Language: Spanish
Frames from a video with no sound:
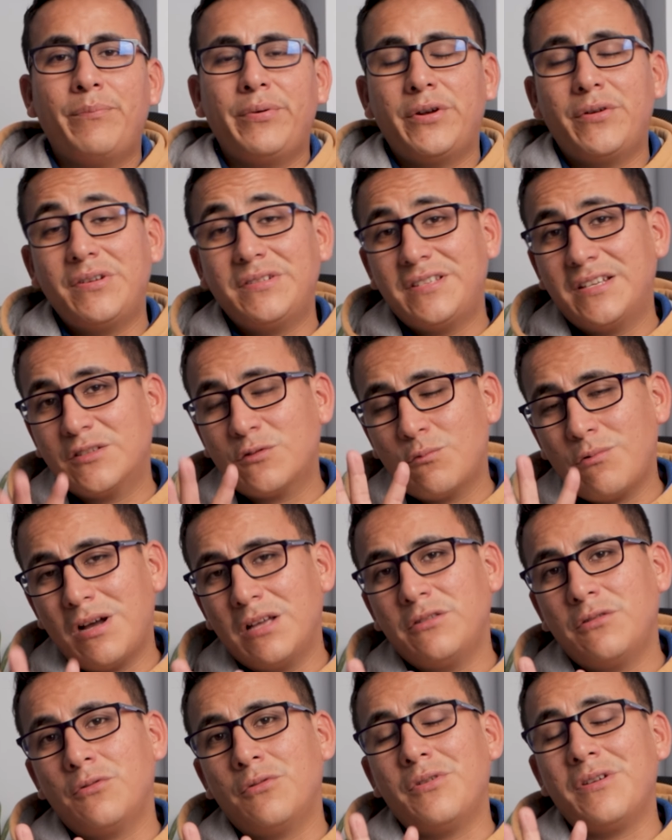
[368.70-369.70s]
pero estas
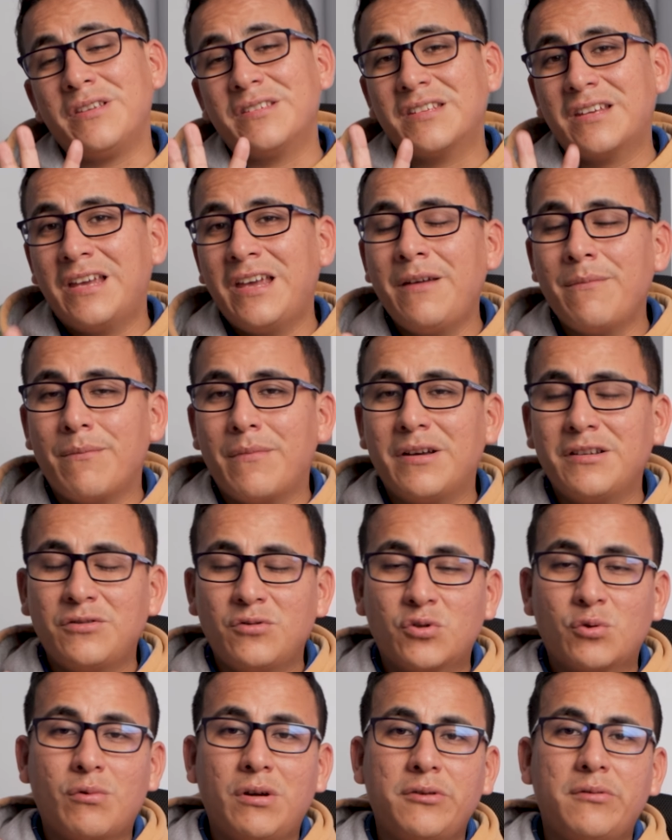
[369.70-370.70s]
cuatro esquemas,
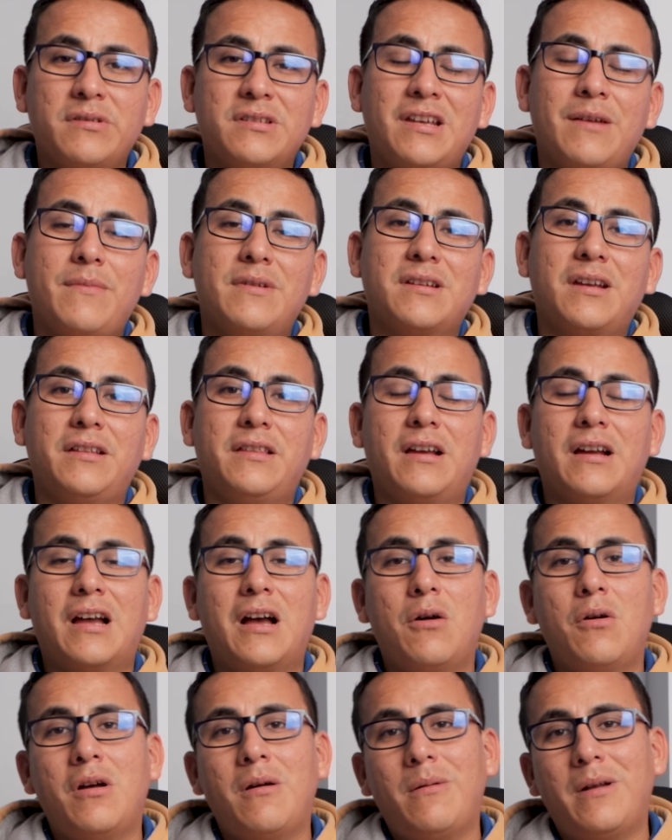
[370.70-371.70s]
estos cuatro esquemas que te
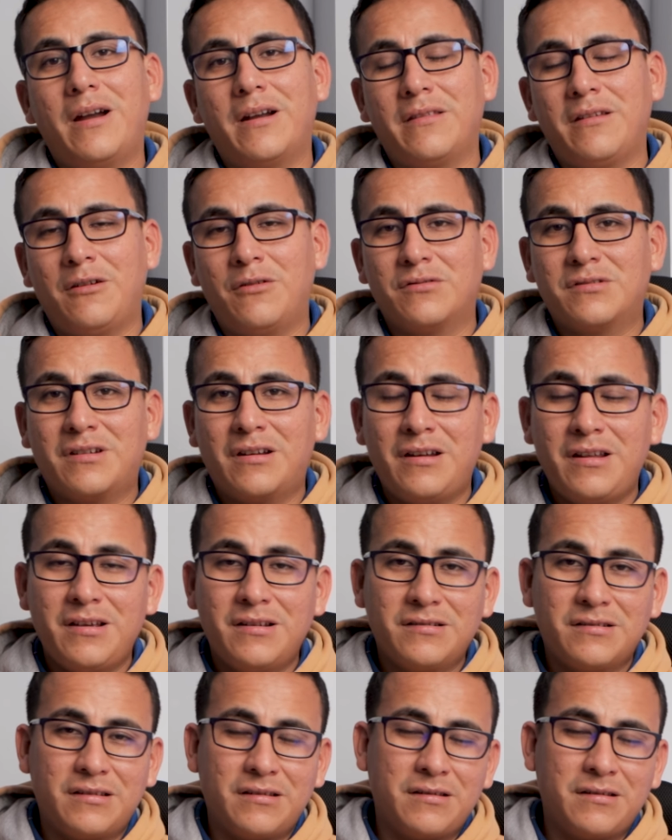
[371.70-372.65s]
acabo de hablar, de los clics,